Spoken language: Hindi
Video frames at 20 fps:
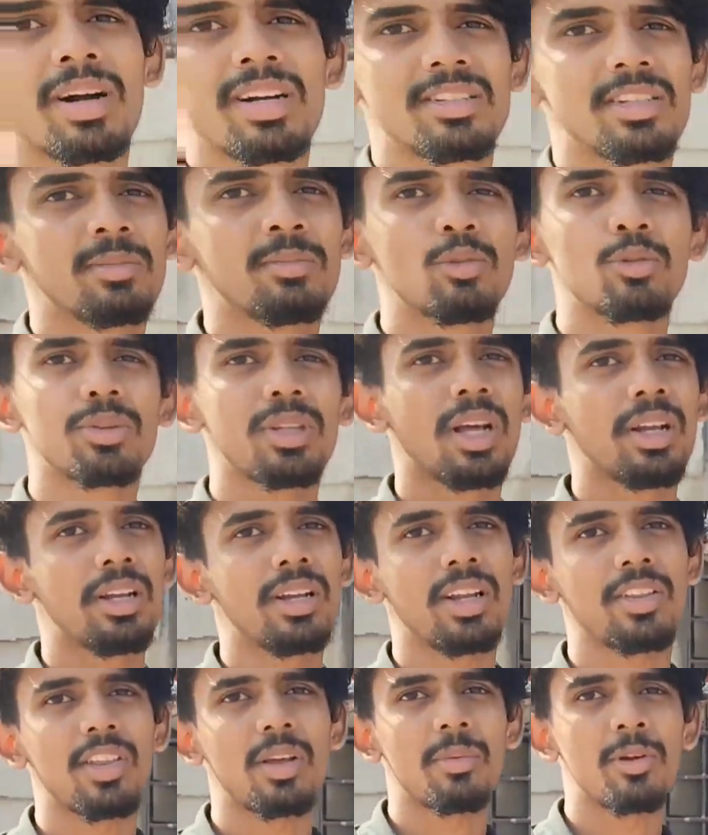मार्जिन भी उतना
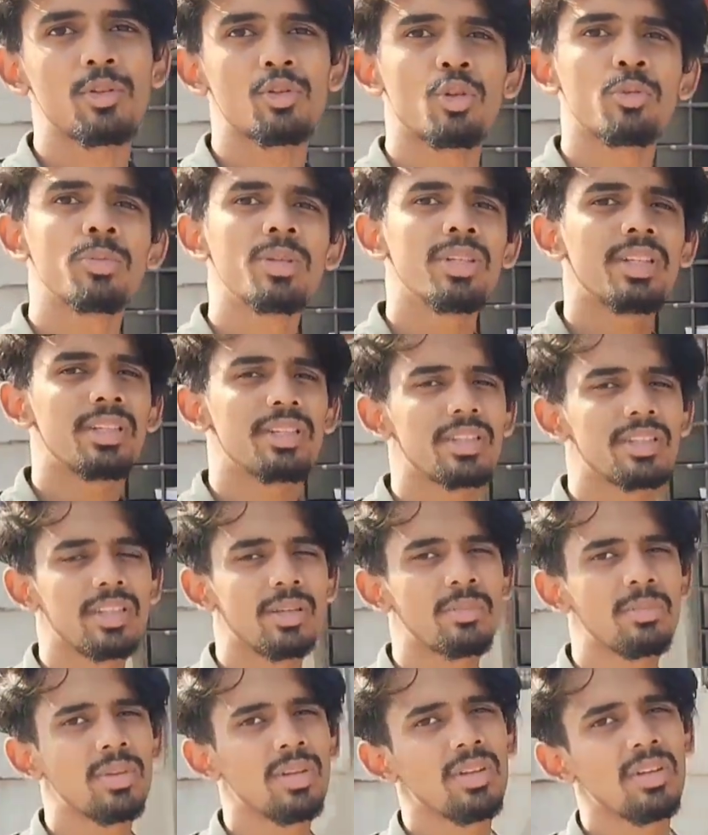नहीं रहता भाई जो भी देते
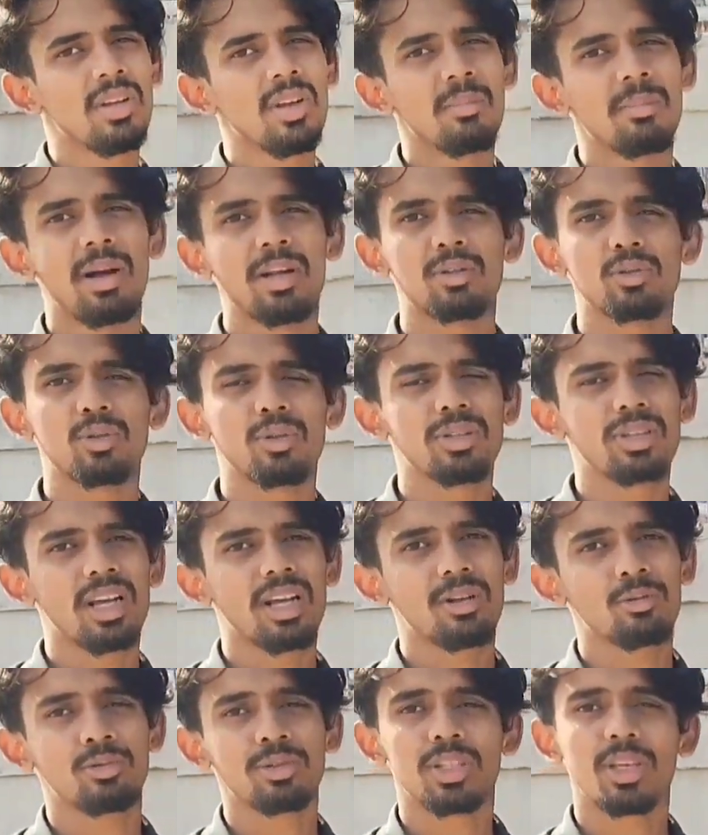सब पाँच सौ
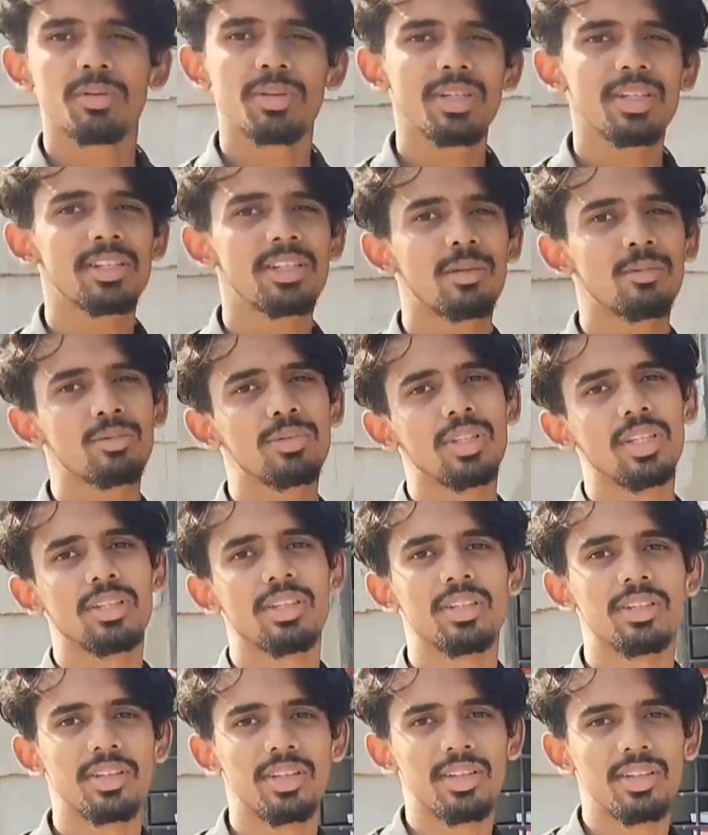हज़ार उसके भी नीचे अपन दे
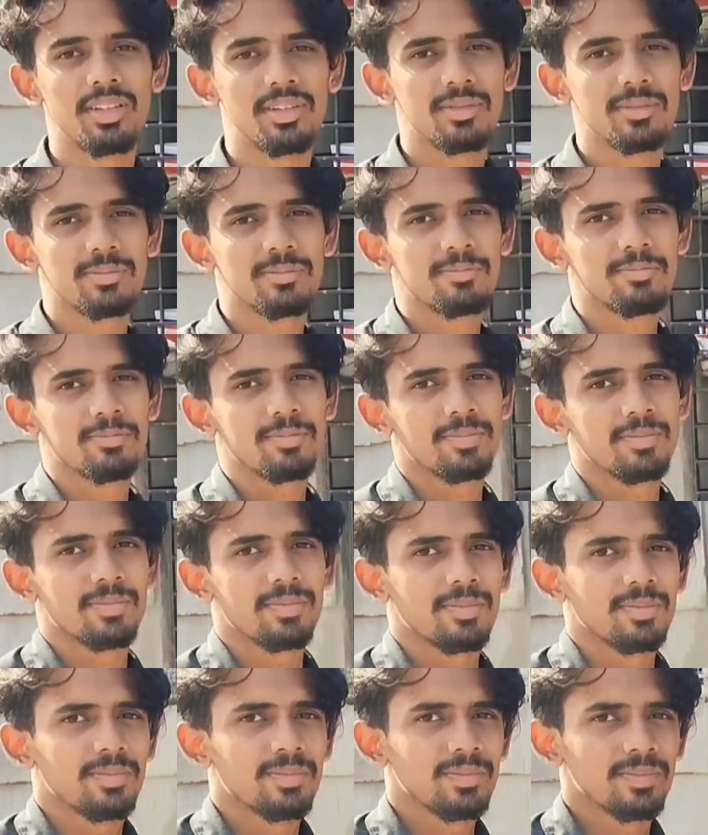देते ठीक तो
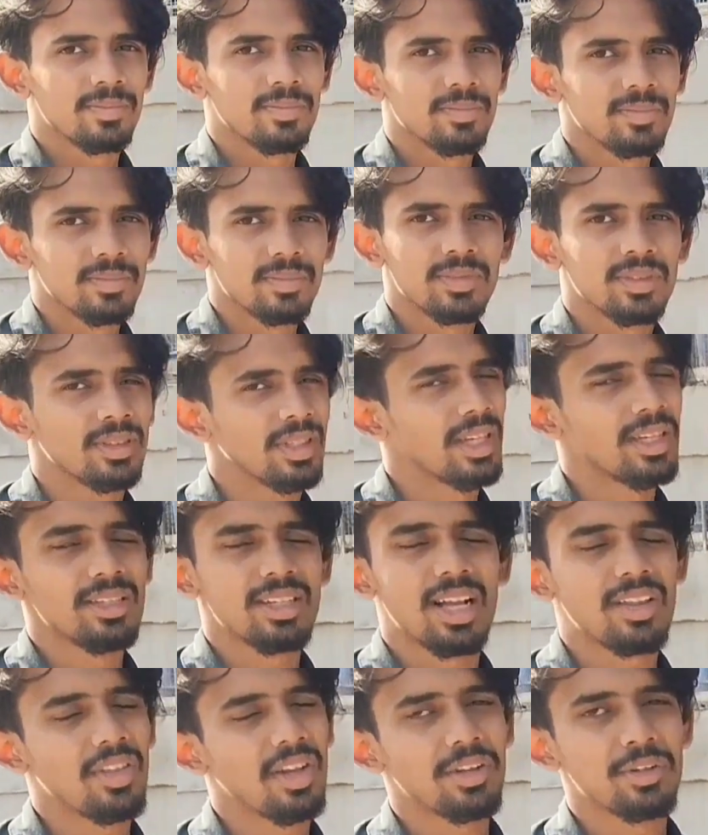ज़्यादा नहीं होगा नहीं
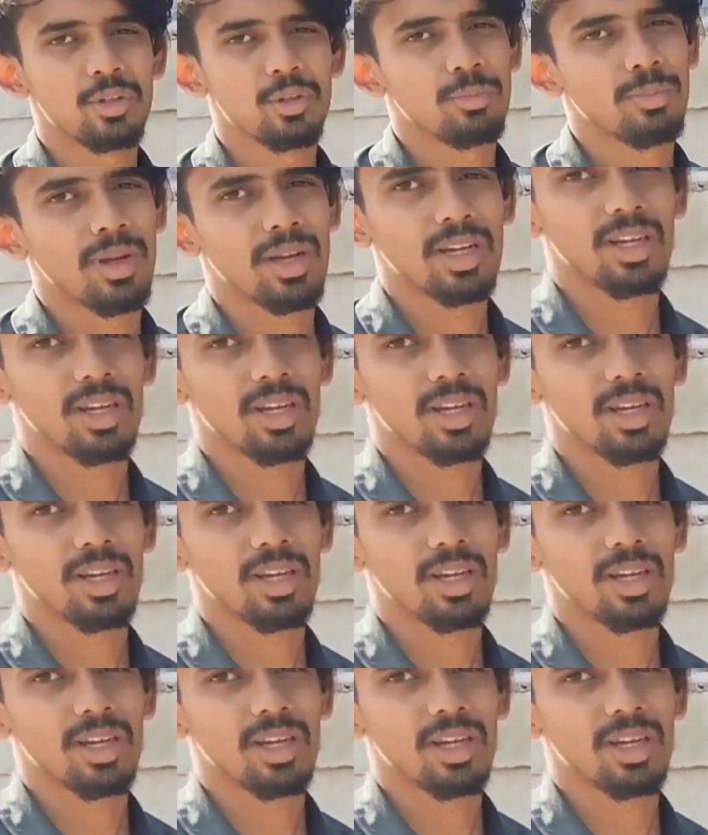ज़्यादा मार्जिन